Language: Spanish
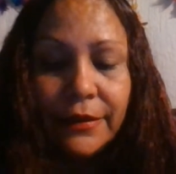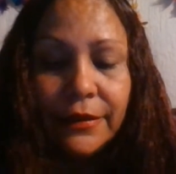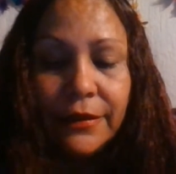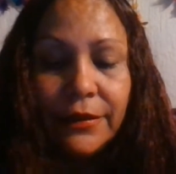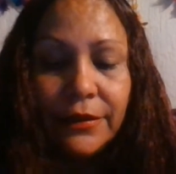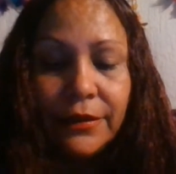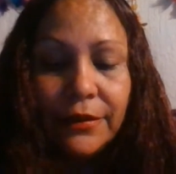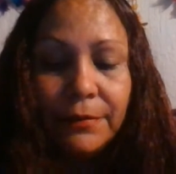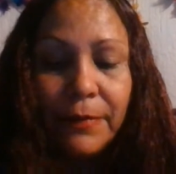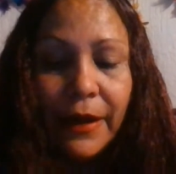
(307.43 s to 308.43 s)

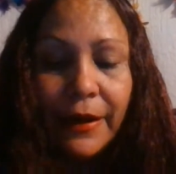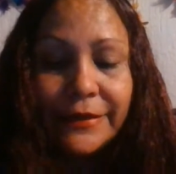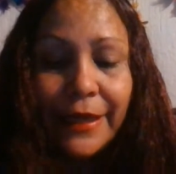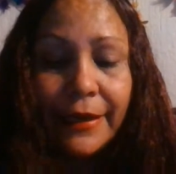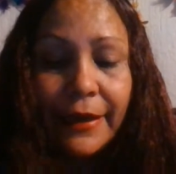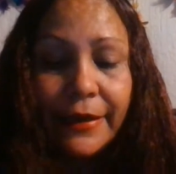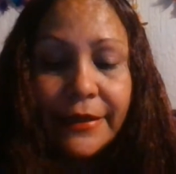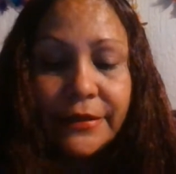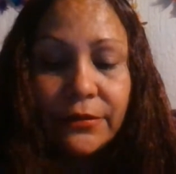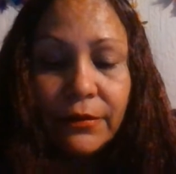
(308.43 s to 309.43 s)
Y para sanar
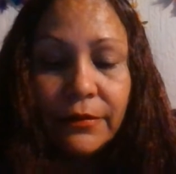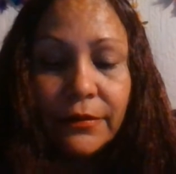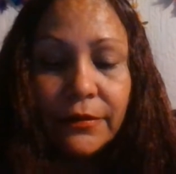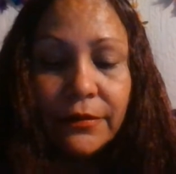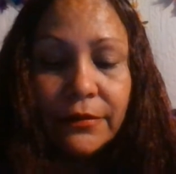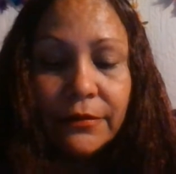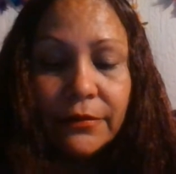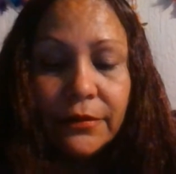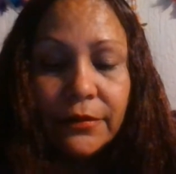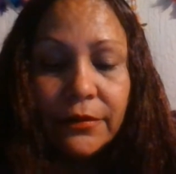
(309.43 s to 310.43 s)
esto,
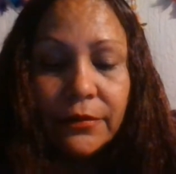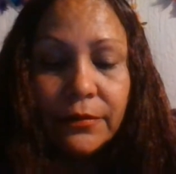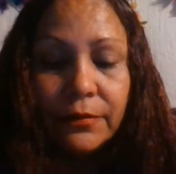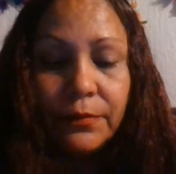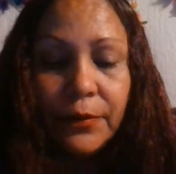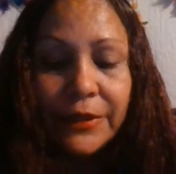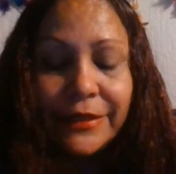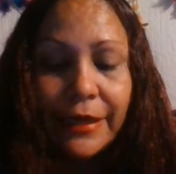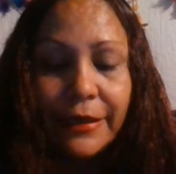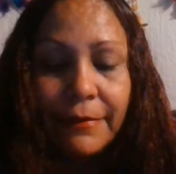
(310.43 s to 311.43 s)
pues
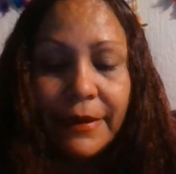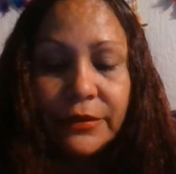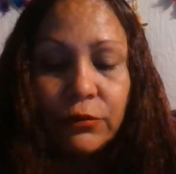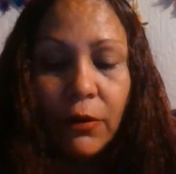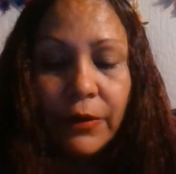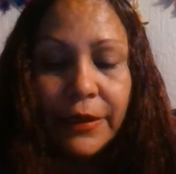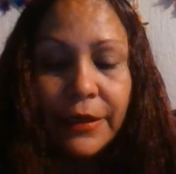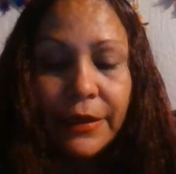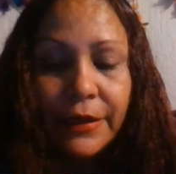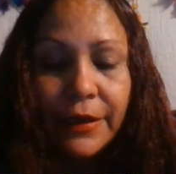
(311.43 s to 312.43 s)
hay que ver su
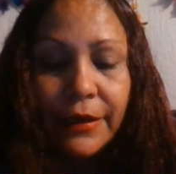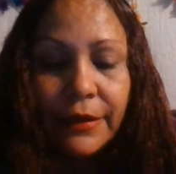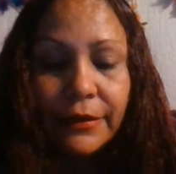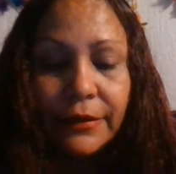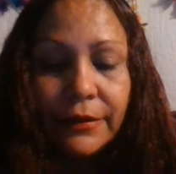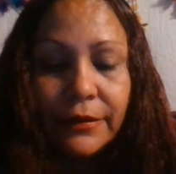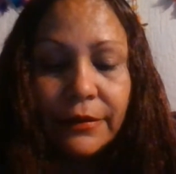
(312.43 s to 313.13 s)
origen